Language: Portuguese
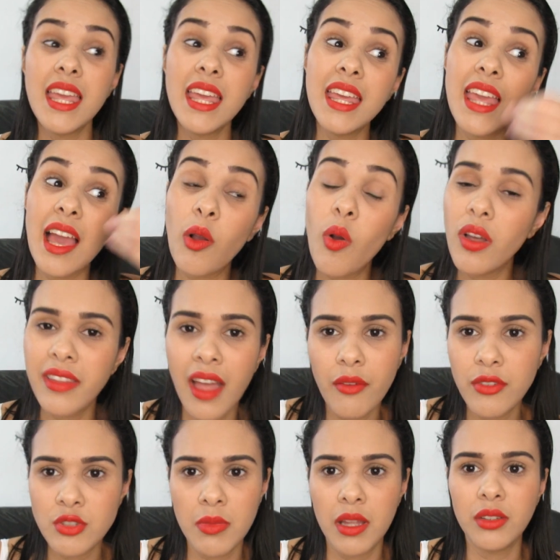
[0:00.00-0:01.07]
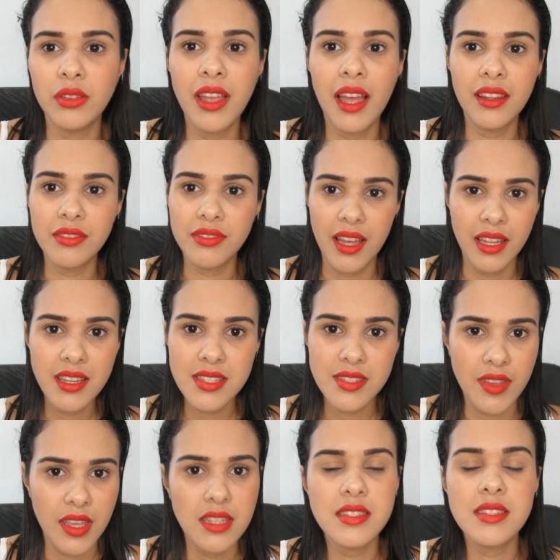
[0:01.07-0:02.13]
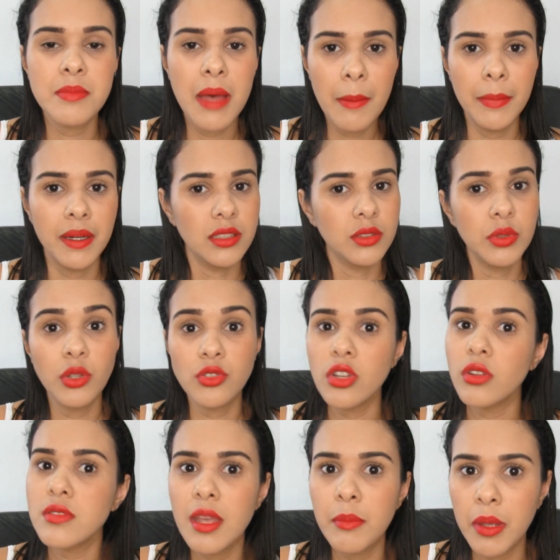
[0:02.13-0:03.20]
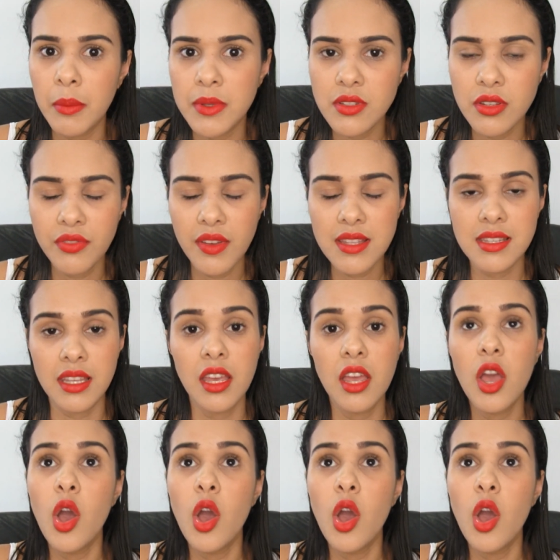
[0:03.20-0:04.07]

E acordava de madrugada várias vezes mamando. E eu já não sabia mais o que fazer.